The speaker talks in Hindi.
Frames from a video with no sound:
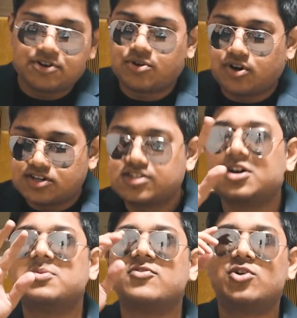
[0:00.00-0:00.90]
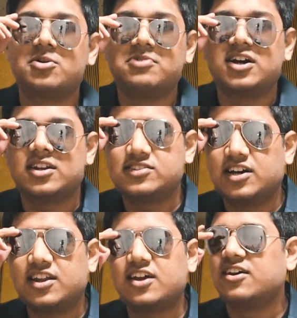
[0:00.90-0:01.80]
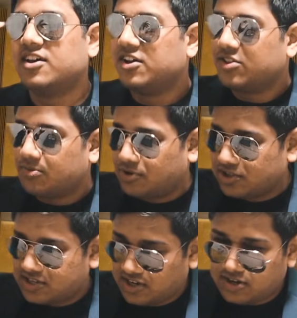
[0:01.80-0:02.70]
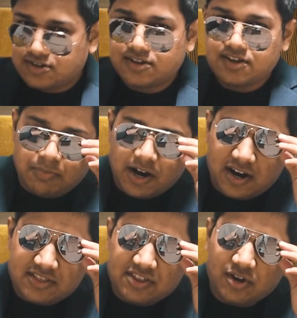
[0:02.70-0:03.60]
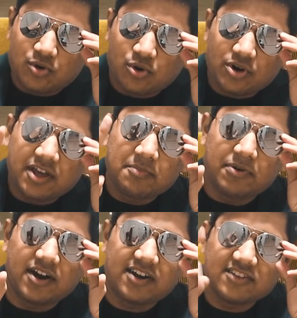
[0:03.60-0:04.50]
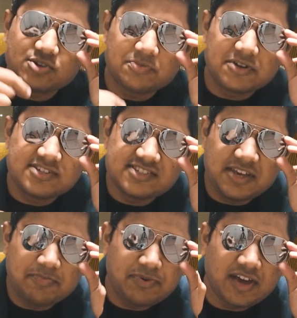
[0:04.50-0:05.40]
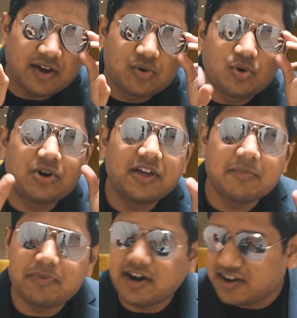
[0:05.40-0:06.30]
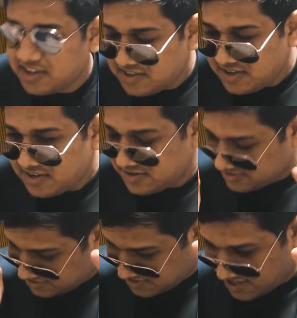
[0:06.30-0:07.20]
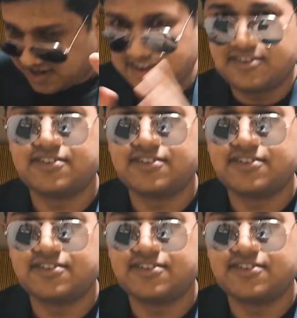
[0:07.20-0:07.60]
मेरे को और जगह भी वोट मांगने जाना है तो बोलते जाओ भारतीय कोडिंग पार्टी जो अपनी सीपी है कोडिंग पार्टी की जय